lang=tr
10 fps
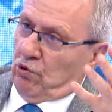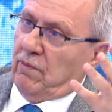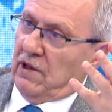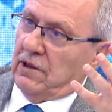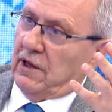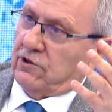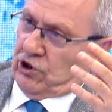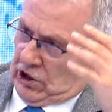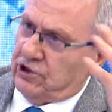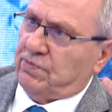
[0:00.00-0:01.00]
Romalılar
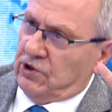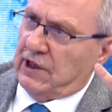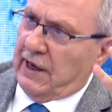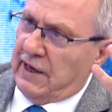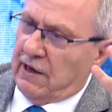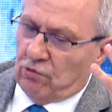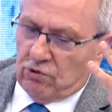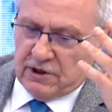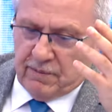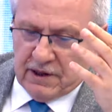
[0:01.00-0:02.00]
çalışmışlar yani
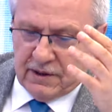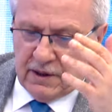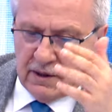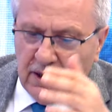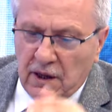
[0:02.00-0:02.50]
o zamanlar.